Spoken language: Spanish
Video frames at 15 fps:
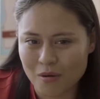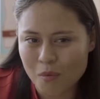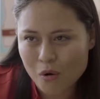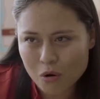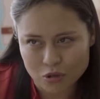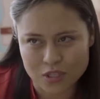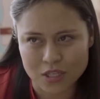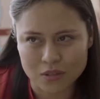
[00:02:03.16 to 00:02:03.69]
como
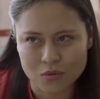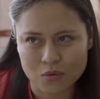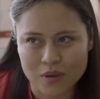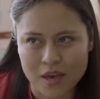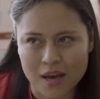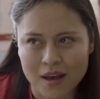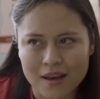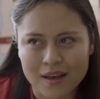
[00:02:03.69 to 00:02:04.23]
cosa
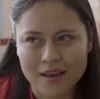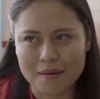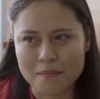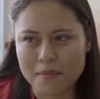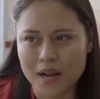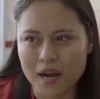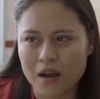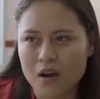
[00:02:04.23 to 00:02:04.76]
tuya, en
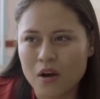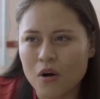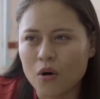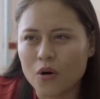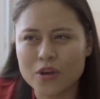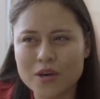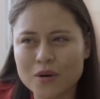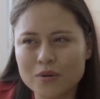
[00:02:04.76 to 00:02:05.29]
plan,
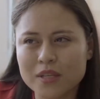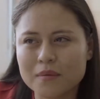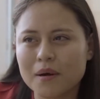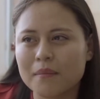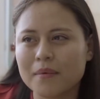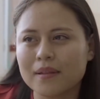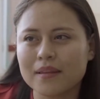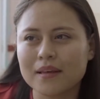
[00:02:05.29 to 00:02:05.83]
oye,
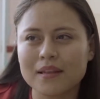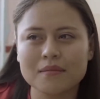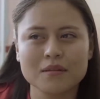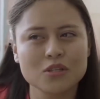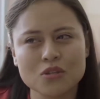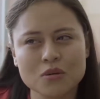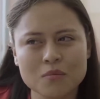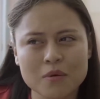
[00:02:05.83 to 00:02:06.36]
últimamente te he
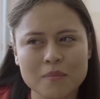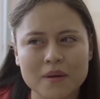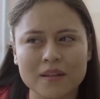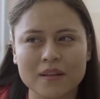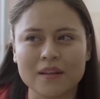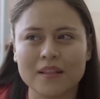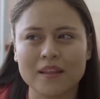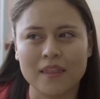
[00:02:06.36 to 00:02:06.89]
visto muy
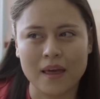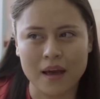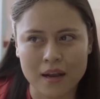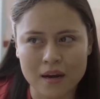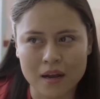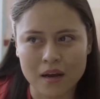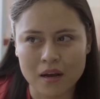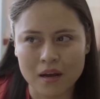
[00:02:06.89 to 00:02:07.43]
pendiente de
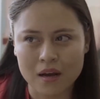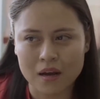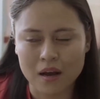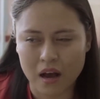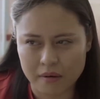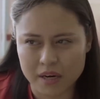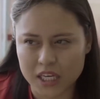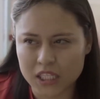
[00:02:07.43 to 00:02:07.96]
Ana.
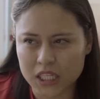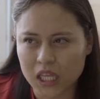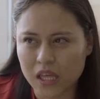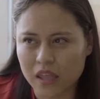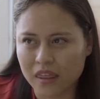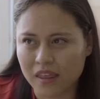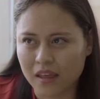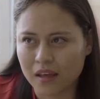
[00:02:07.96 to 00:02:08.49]
A ver qué te
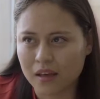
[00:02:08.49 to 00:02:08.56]
dice.